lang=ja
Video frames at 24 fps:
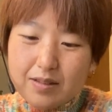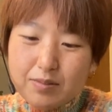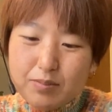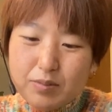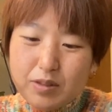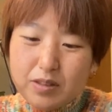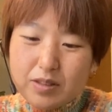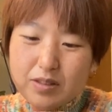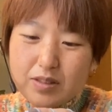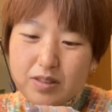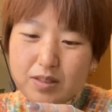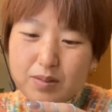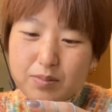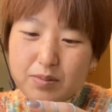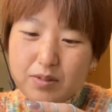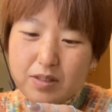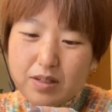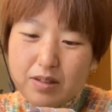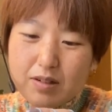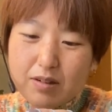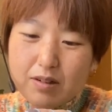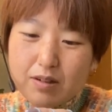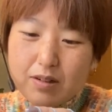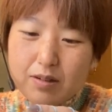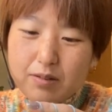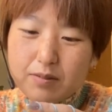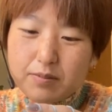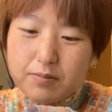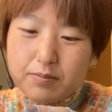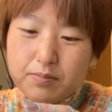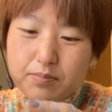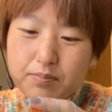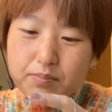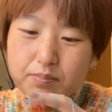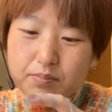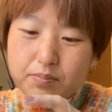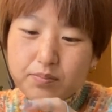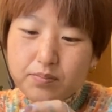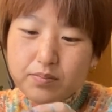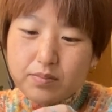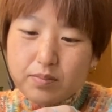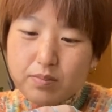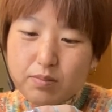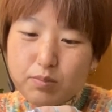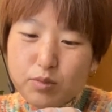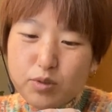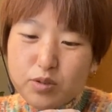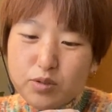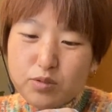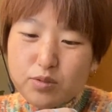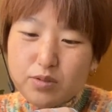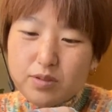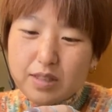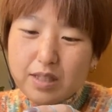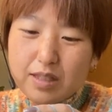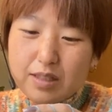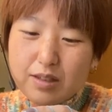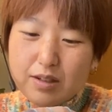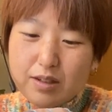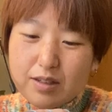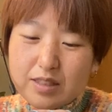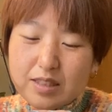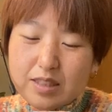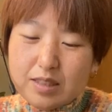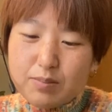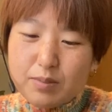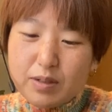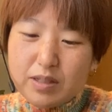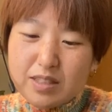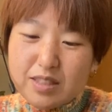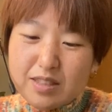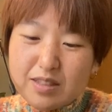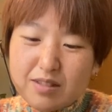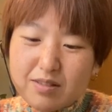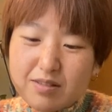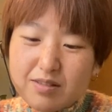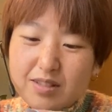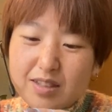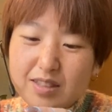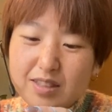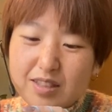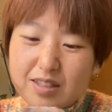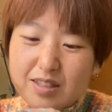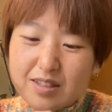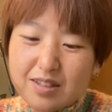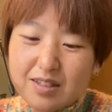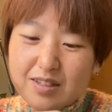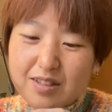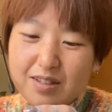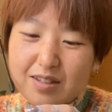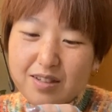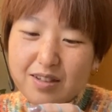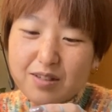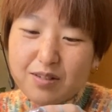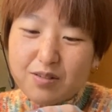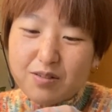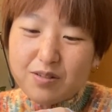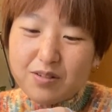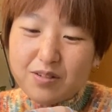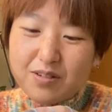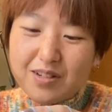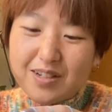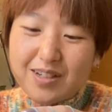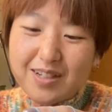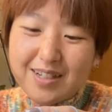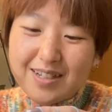私もなんかもっとねなんか自慢したくなっちゃったんだけど